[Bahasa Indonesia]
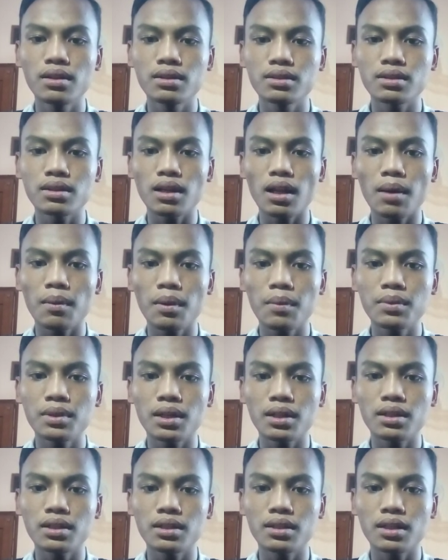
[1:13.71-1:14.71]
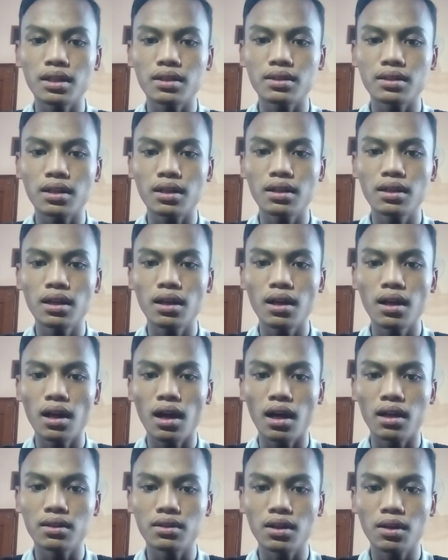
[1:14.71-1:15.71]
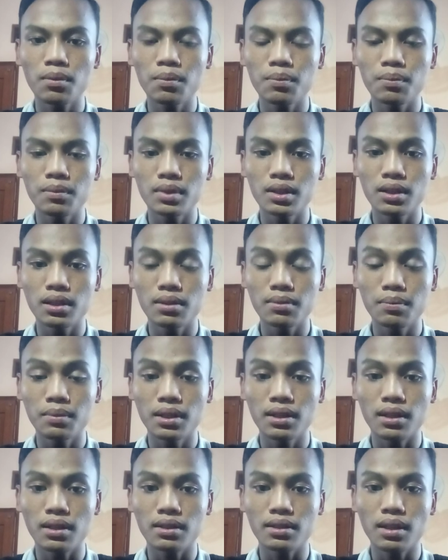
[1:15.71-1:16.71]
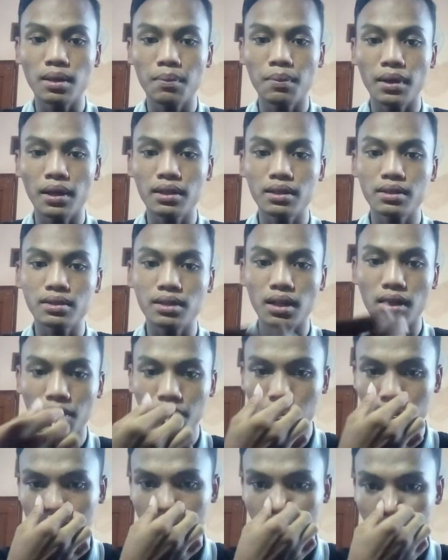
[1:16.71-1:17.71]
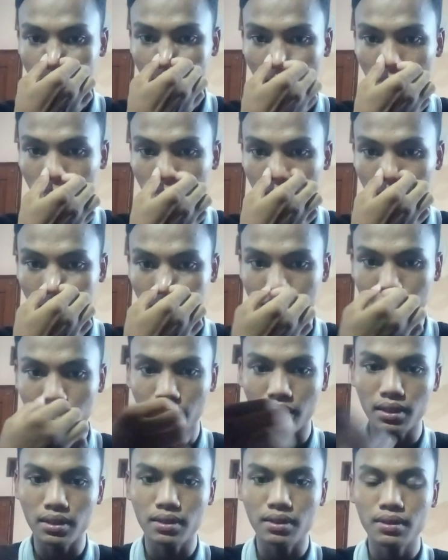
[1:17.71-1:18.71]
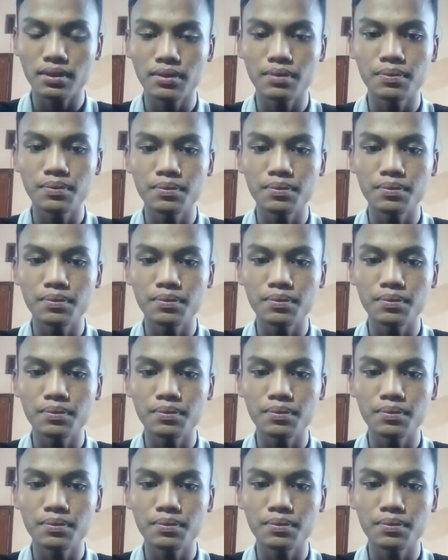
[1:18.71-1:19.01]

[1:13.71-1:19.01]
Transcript: Selama menjadi destri, Handro menderita baik secara fisik maupun psikis.